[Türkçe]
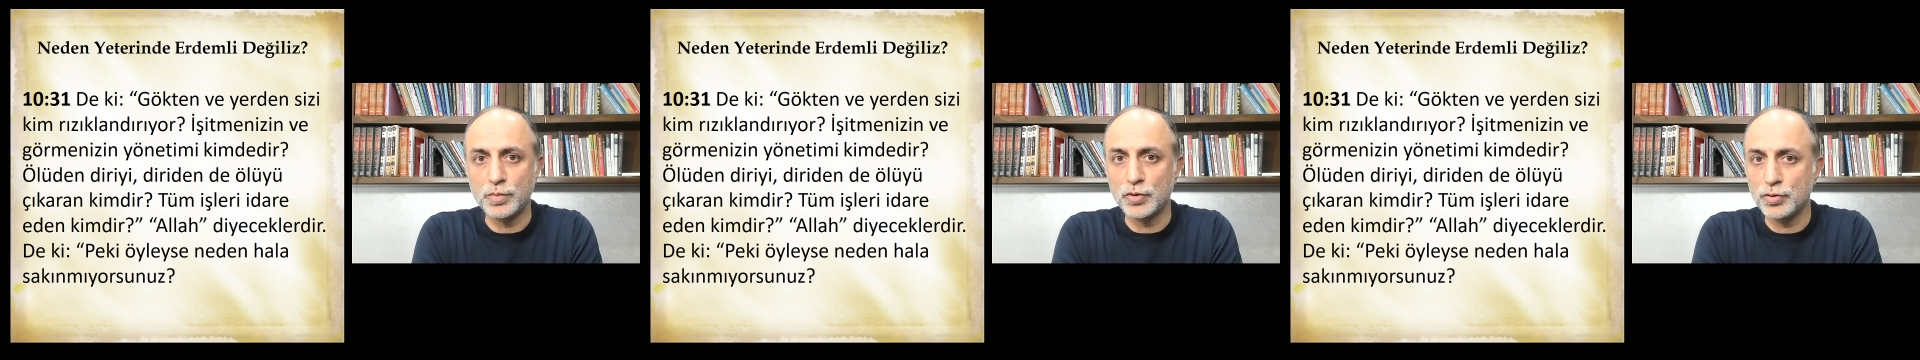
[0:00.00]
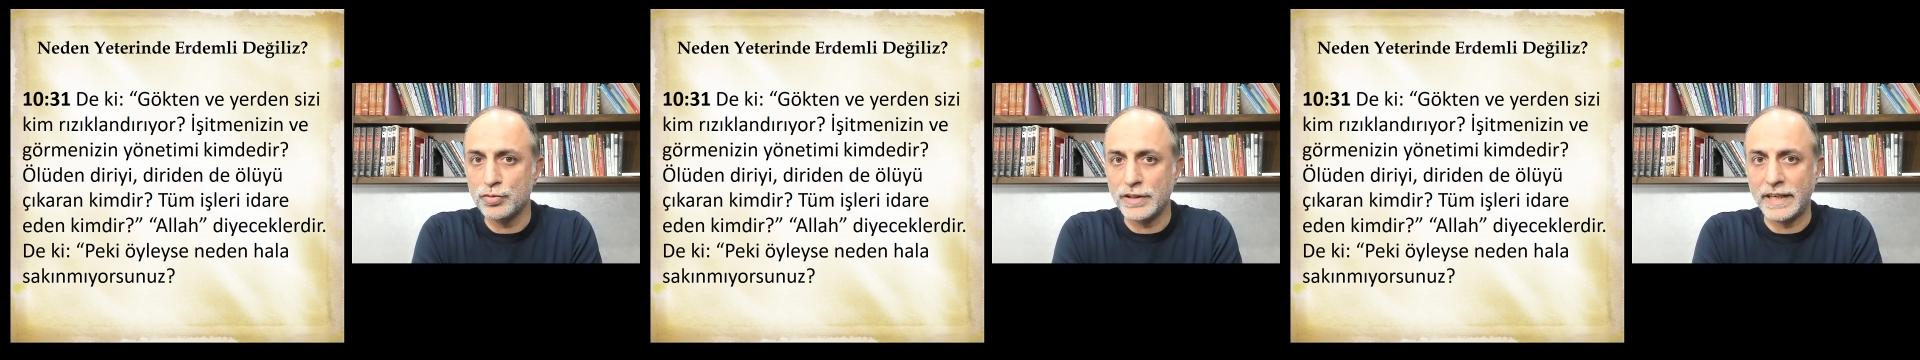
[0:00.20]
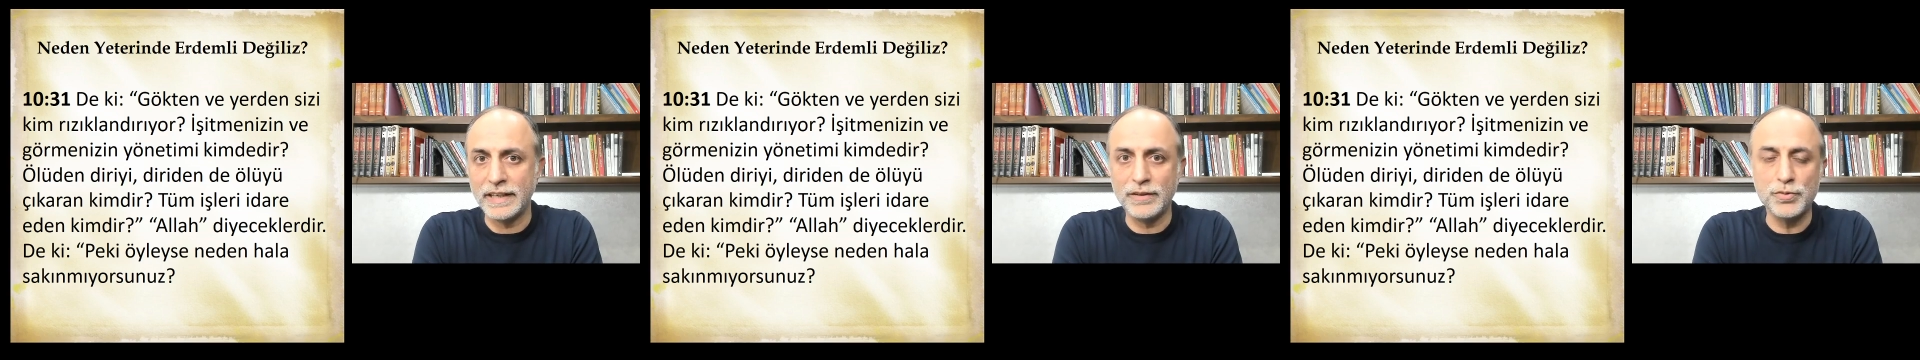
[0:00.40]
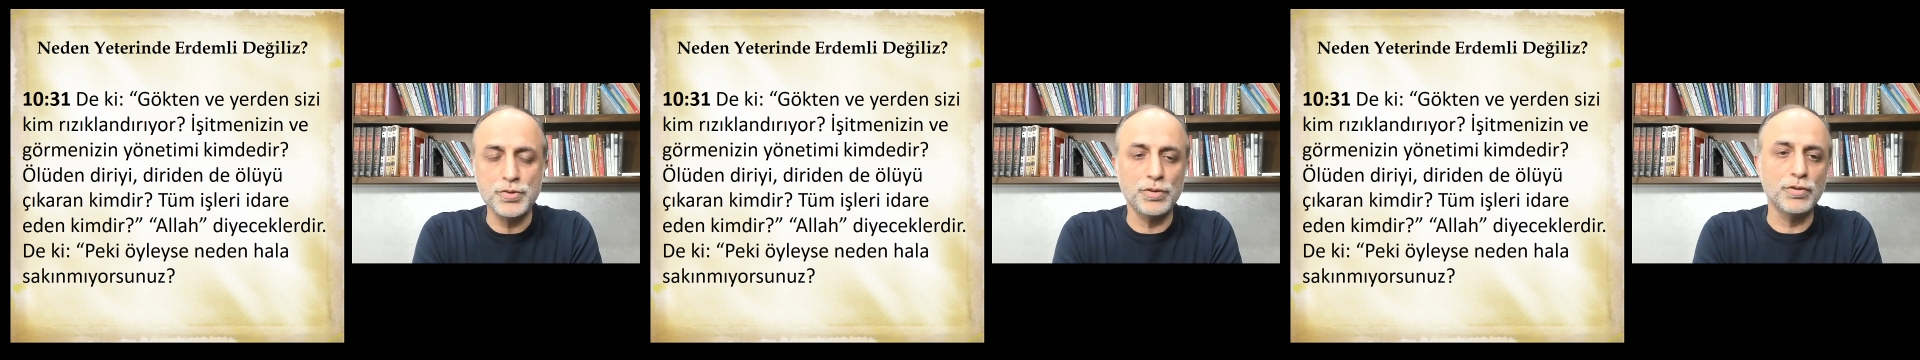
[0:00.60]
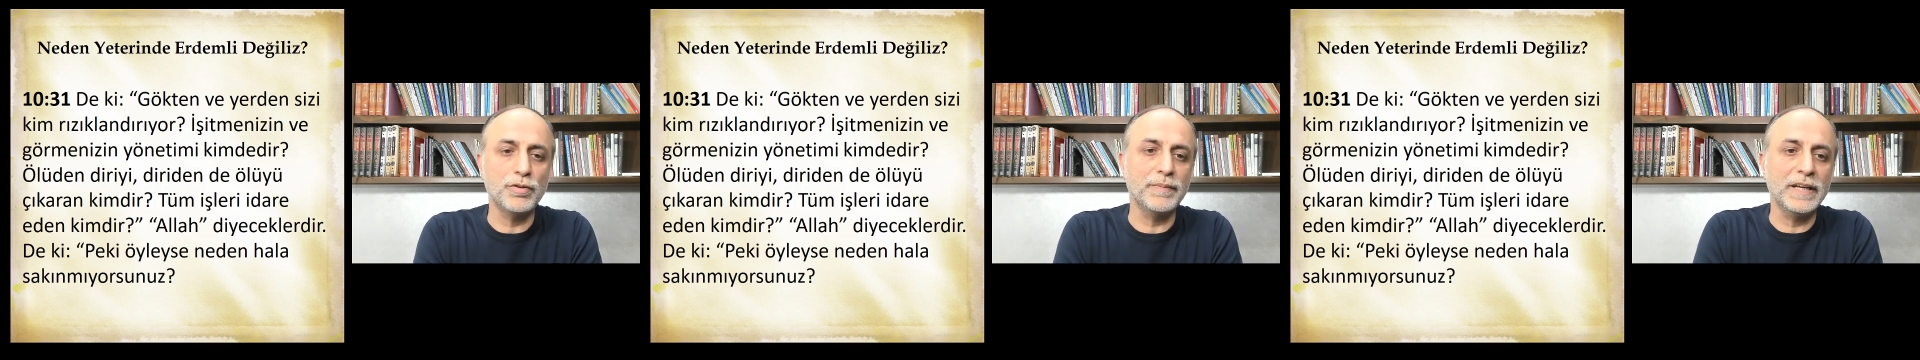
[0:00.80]
Bunun üzerine
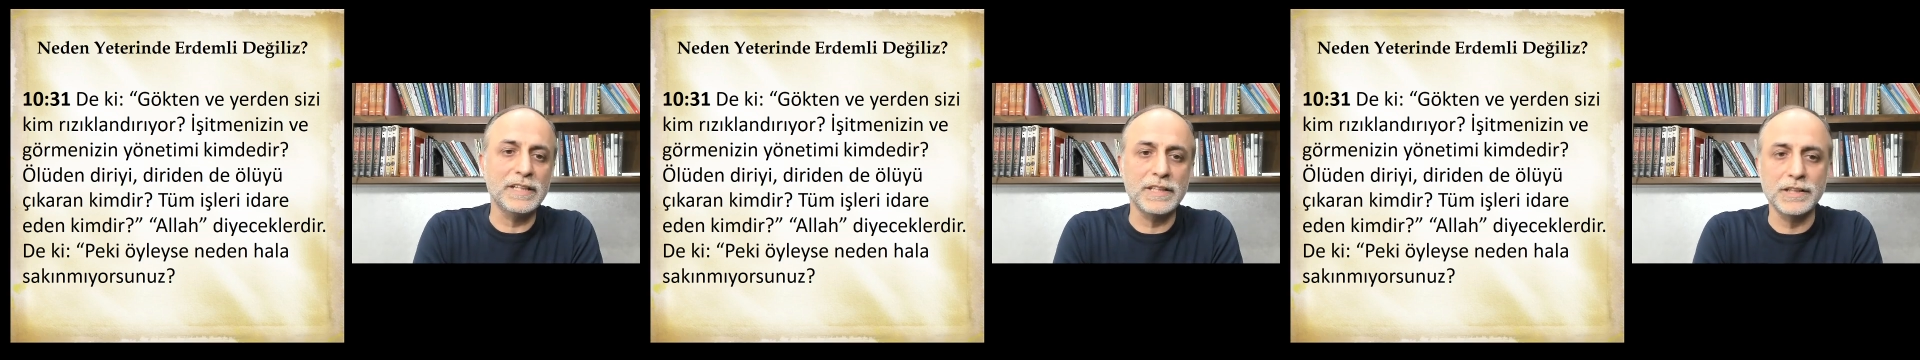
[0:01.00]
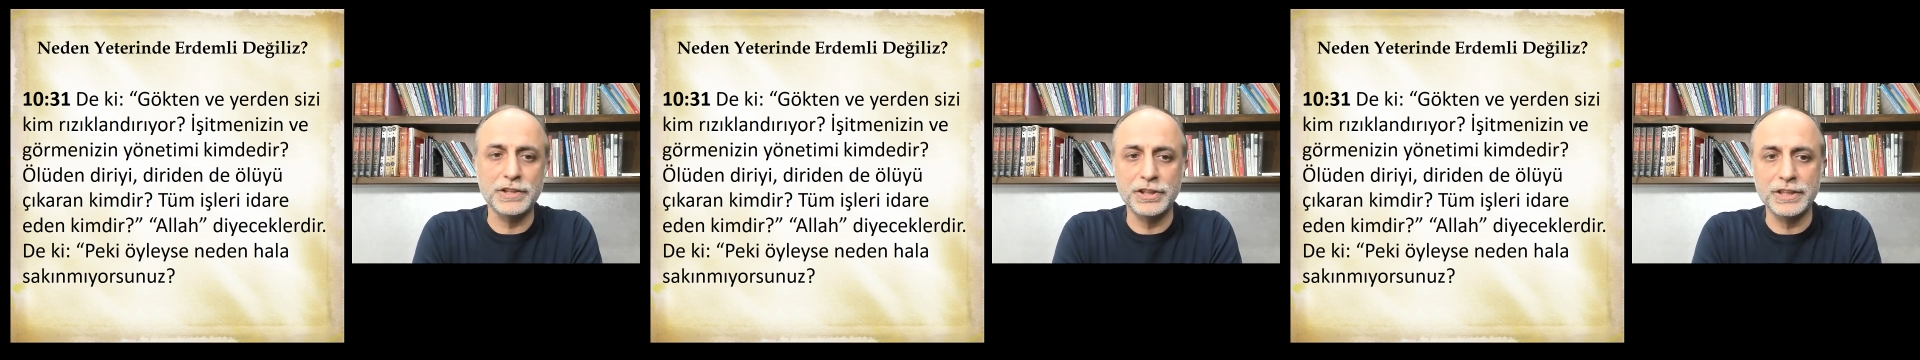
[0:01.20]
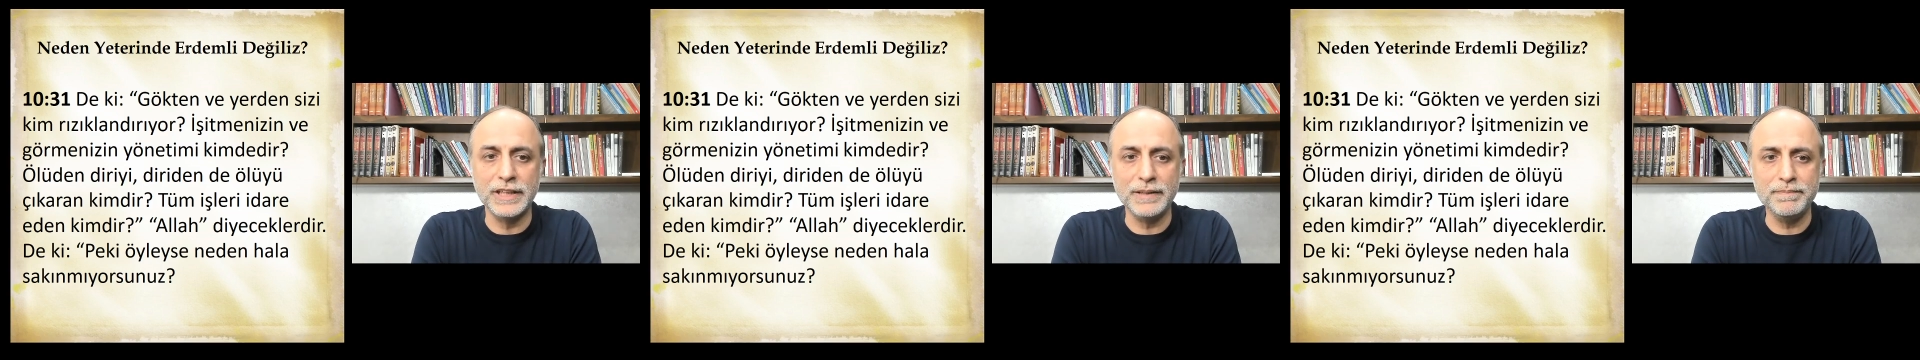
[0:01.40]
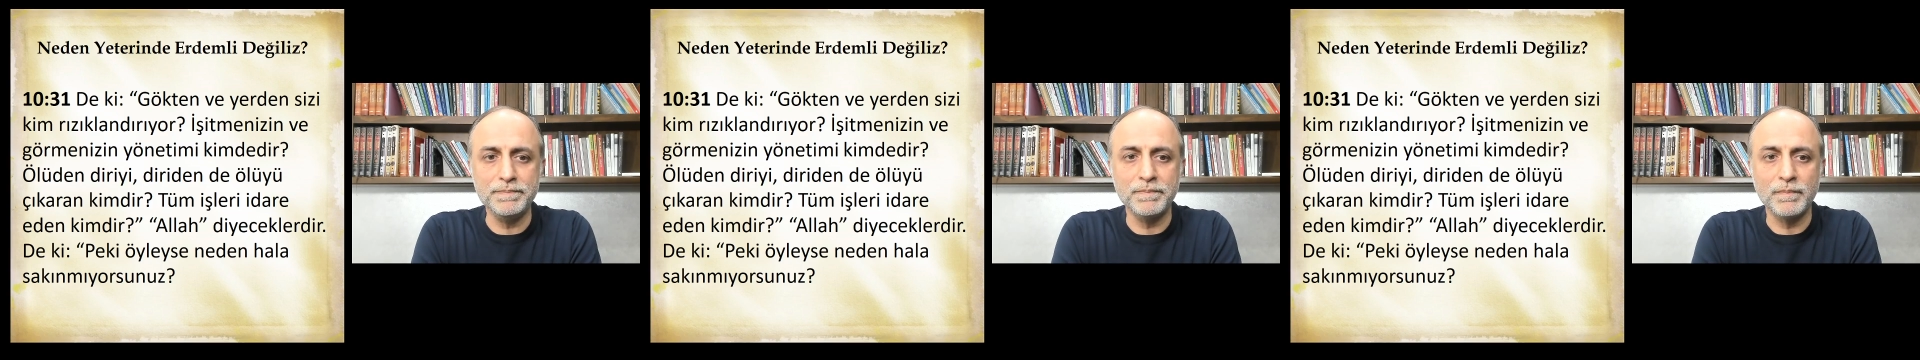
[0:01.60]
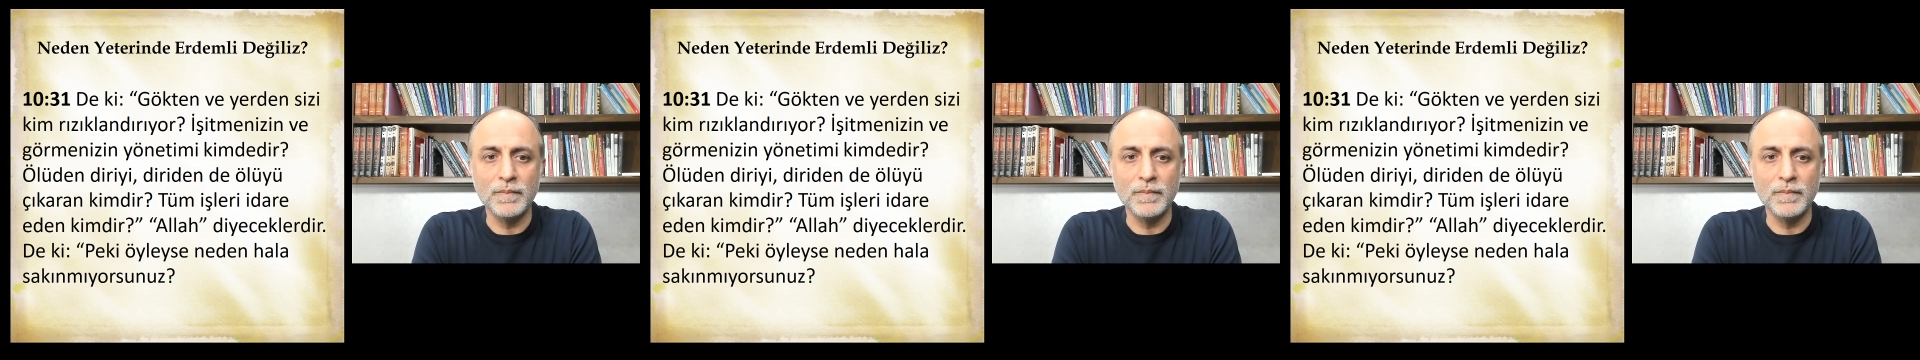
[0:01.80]
düşündürmeye çalışacağım.